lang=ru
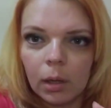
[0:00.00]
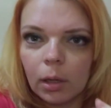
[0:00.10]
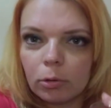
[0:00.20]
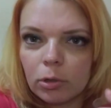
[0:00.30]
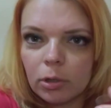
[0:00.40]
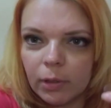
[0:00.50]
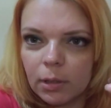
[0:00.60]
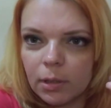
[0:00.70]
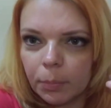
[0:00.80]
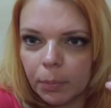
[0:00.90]
Я уже,
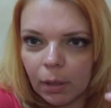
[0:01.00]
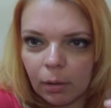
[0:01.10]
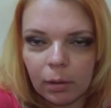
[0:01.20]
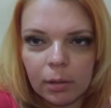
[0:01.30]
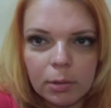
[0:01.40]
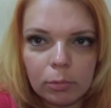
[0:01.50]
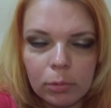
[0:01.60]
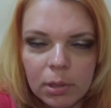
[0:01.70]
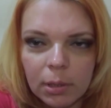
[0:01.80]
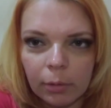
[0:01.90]
видите, приехала с
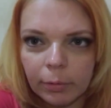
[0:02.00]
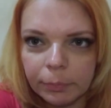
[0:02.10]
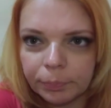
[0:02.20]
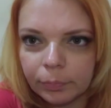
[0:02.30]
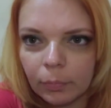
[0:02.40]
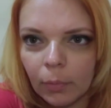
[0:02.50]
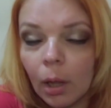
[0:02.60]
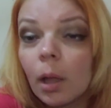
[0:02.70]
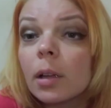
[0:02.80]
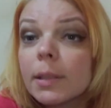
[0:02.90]
курсов
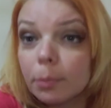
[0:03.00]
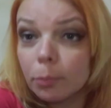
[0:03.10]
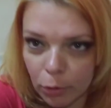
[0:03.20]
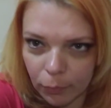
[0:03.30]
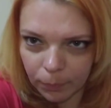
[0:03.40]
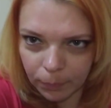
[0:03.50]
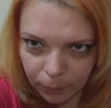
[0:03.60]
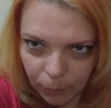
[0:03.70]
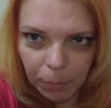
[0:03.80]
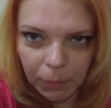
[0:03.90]
с мужем.
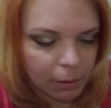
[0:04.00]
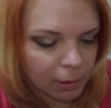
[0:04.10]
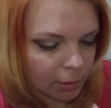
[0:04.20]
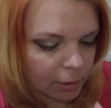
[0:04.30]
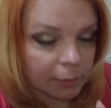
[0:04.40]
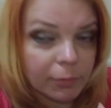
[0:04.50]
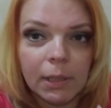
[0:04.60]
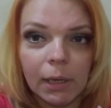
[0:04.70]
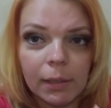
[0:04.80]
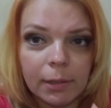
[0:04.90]
Мы приехали,
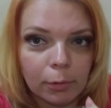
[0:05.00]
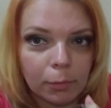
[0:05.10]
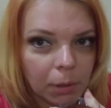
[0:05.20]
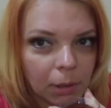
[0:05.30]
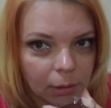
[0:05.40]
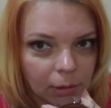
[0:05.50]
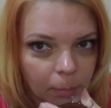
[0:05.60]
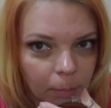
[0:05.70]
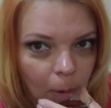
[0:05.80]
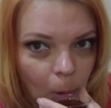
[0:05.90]
встретил он меня там.